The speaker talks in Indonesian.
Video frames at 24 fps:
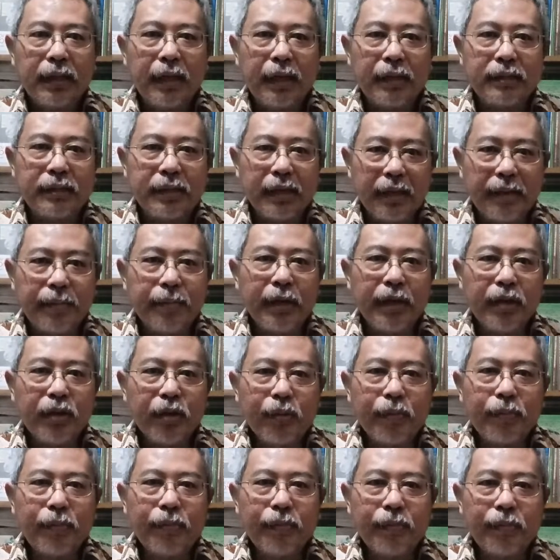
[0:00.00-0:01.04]

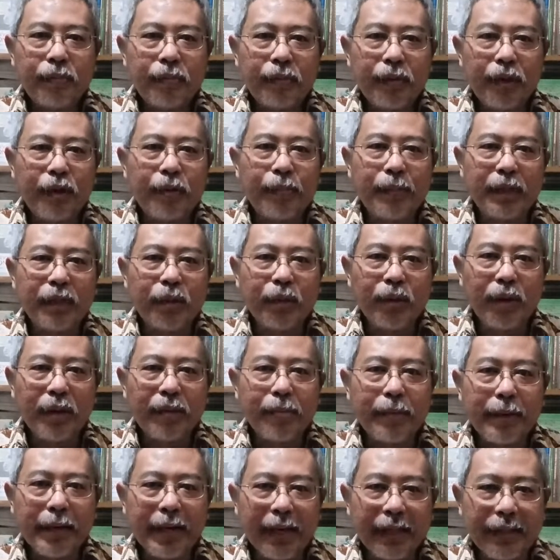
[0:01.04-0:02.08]
Assalamualaikum warahmatullahi
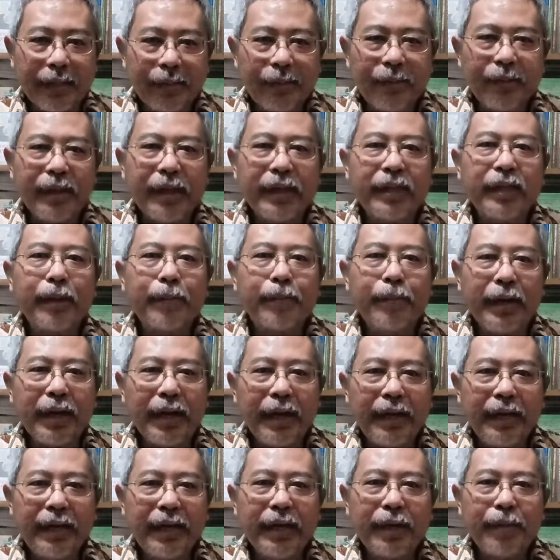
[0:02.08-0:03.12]
wabarakatuh. Kita
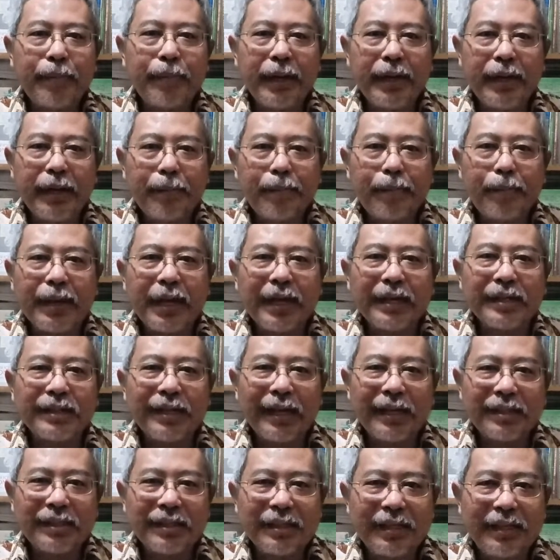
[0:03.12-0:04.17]
beralih kepada
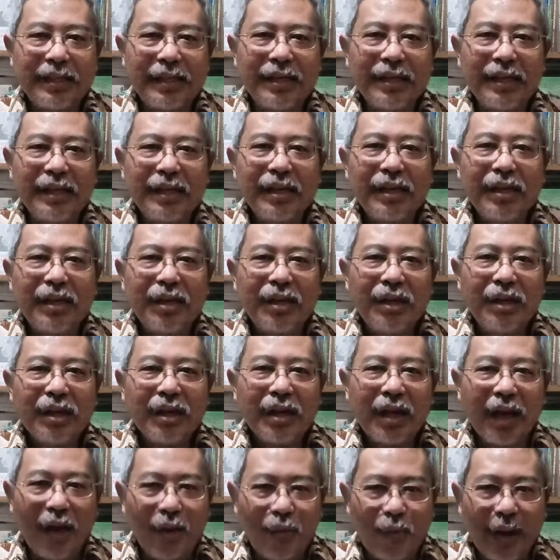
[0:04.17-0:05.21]
prasasti
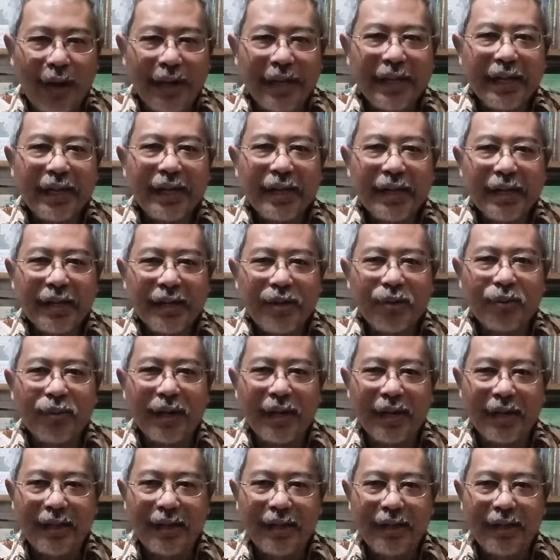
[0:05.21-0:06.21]
Kawali yang kedua.